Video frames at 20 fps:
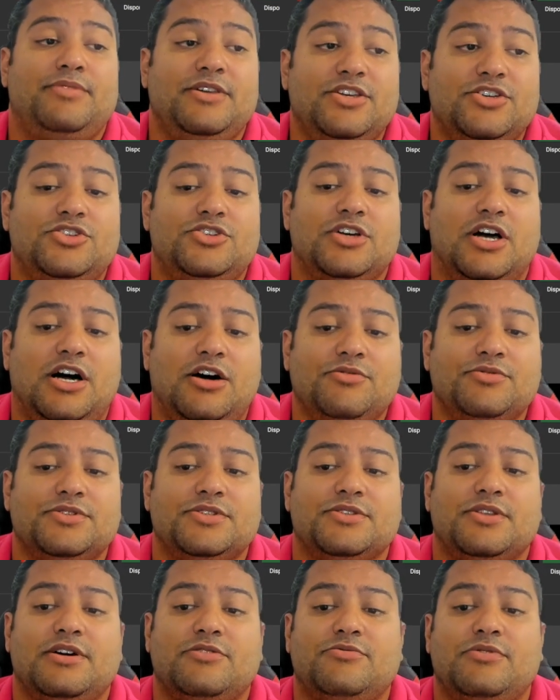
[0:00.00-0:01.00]
Pichal
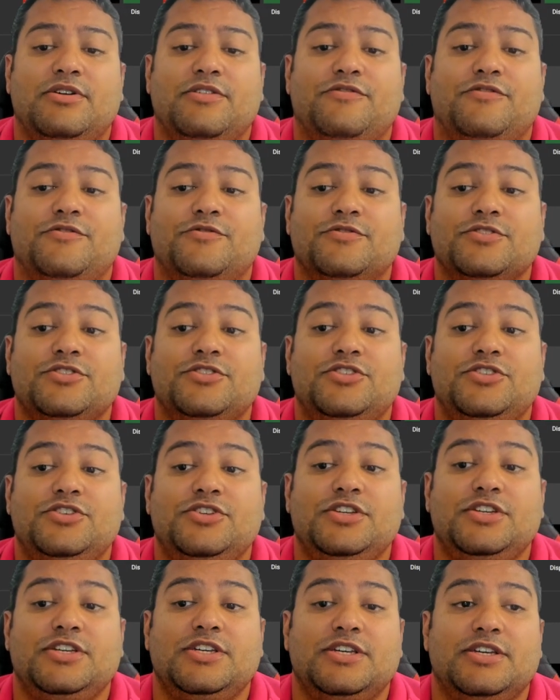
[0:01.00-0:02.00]
está com a
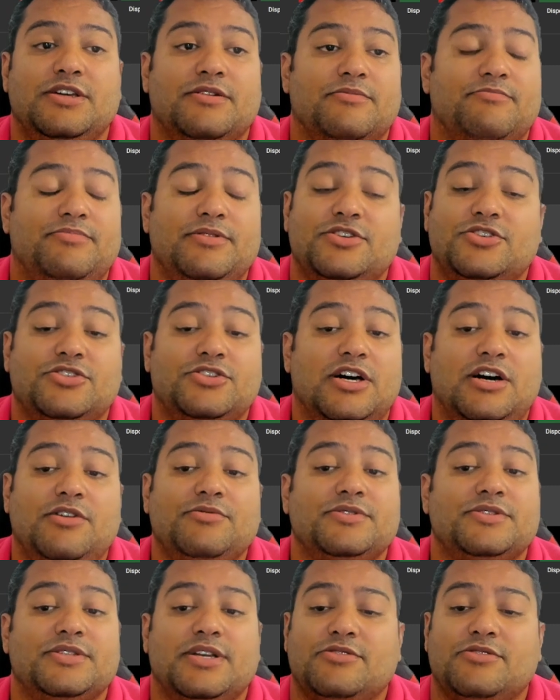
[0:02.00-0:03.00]
fonte,
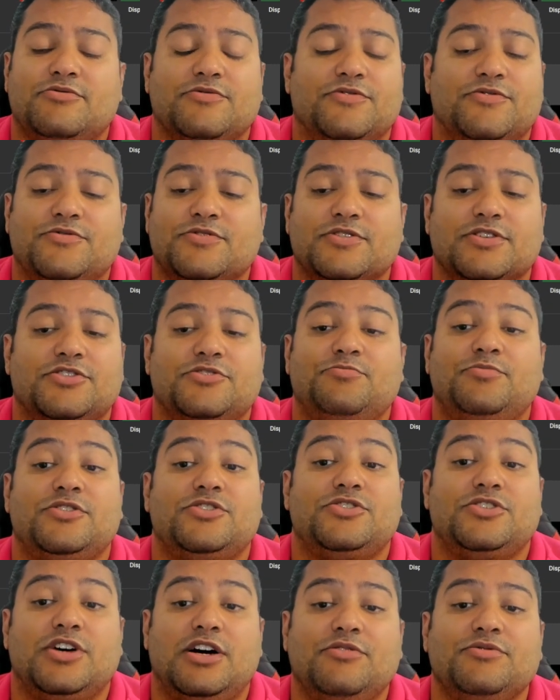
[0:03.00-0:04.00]
Pichal está com fonte,
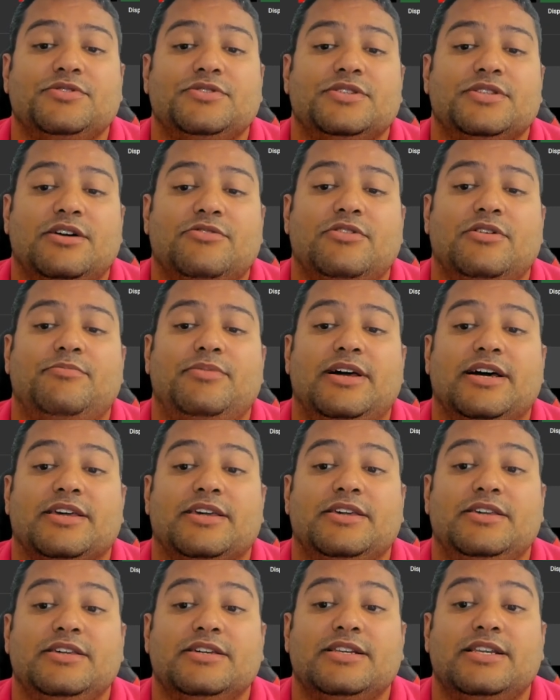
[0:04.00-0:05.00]
Pichal está com a
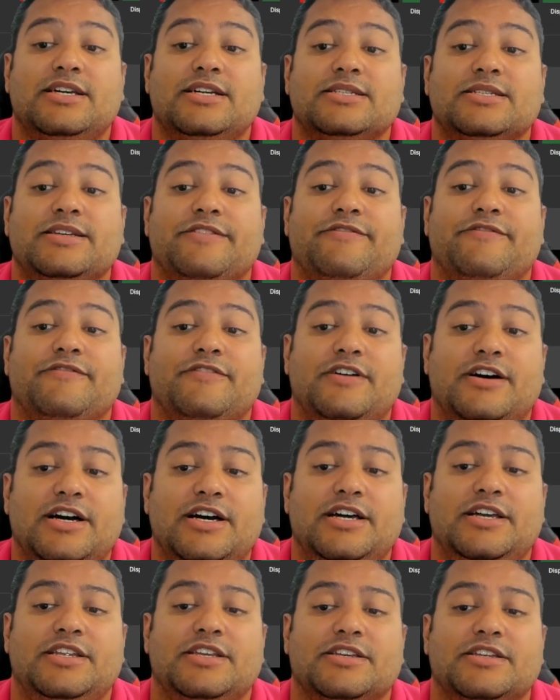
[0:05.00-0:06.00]
plaquinha da
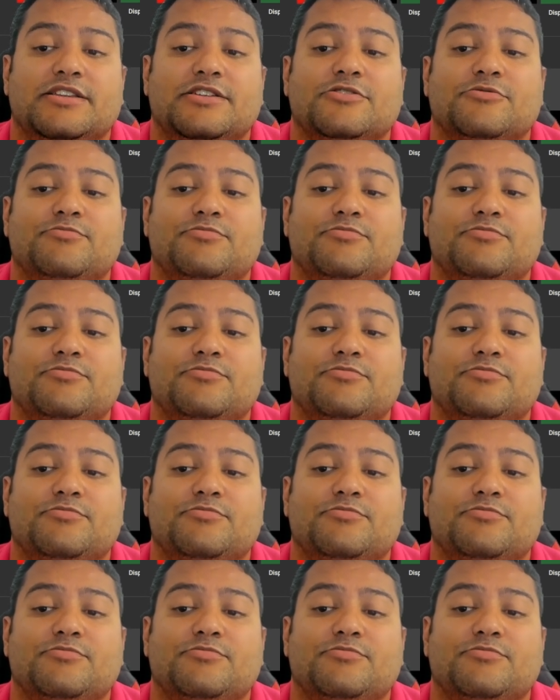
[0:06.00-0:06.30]
Safari, né?